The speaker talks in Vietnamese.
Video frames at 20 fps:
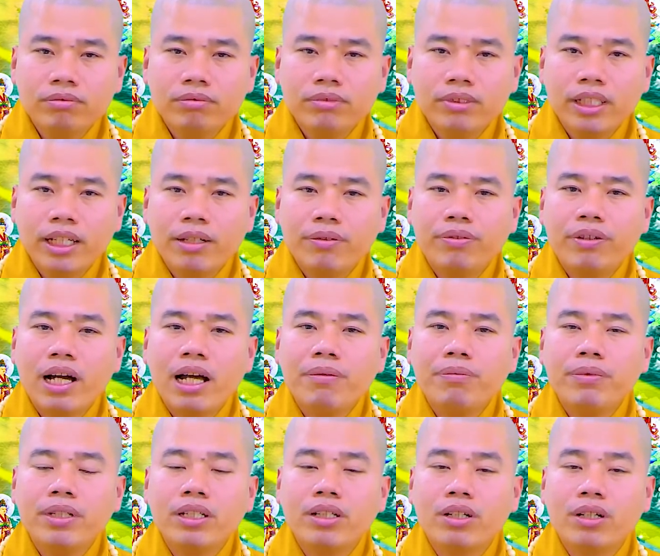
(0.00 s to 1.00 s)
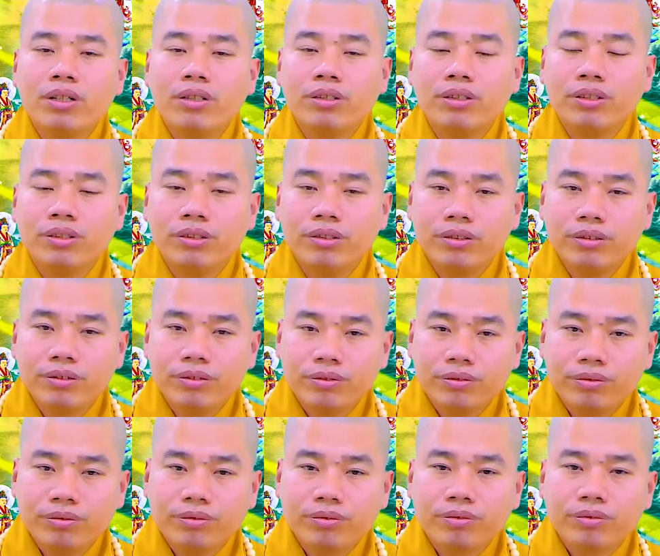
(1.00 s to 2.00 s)
nghe pháp mấy cô
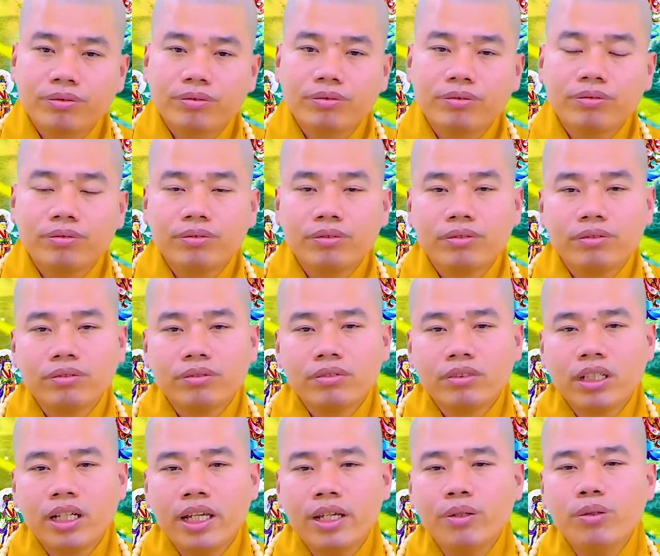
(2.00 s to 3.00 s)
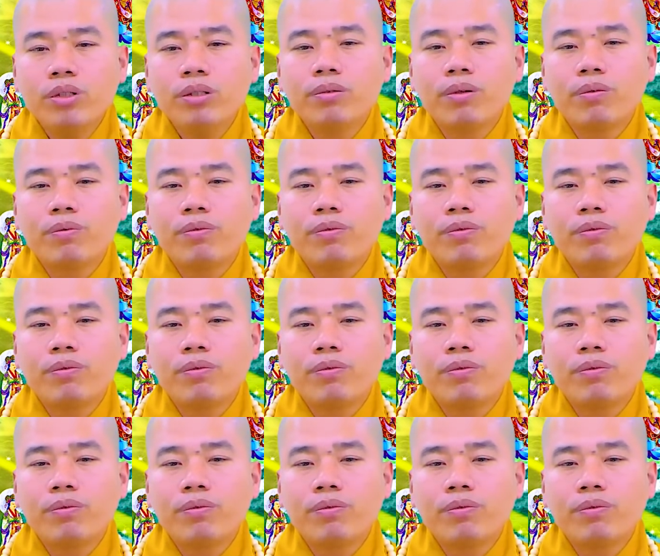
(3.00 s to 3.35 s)
hiểu được một